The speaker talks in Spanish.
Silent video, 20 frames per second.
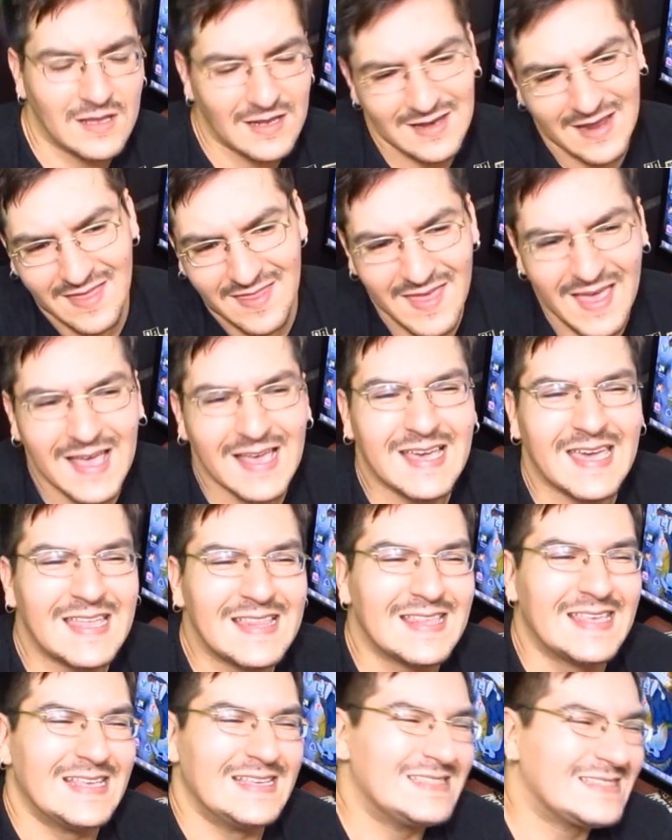La idea es
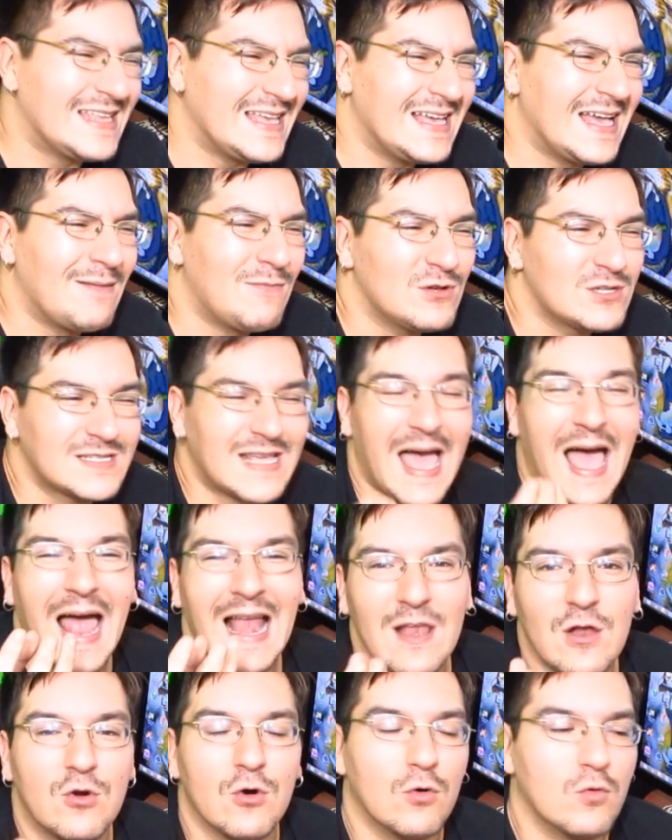que tengamos
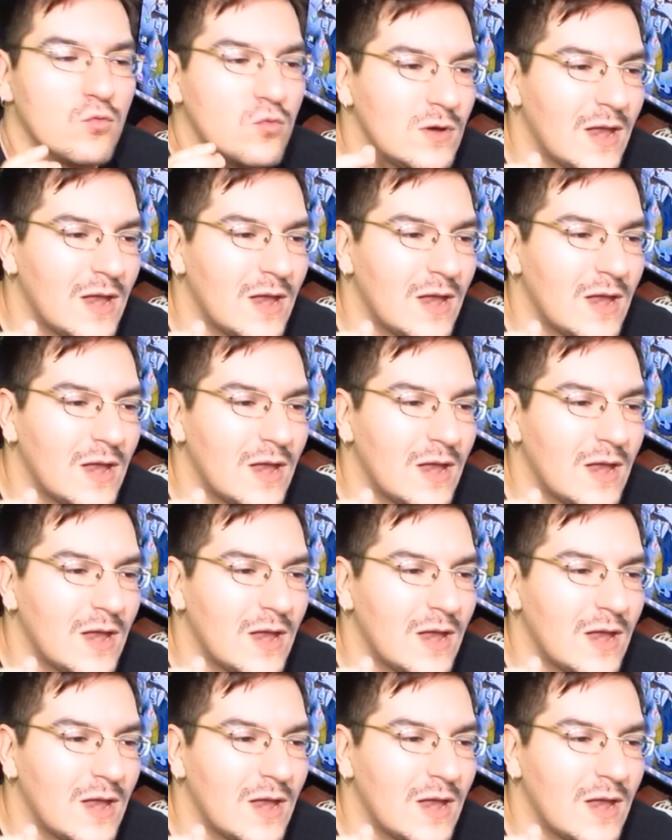algo,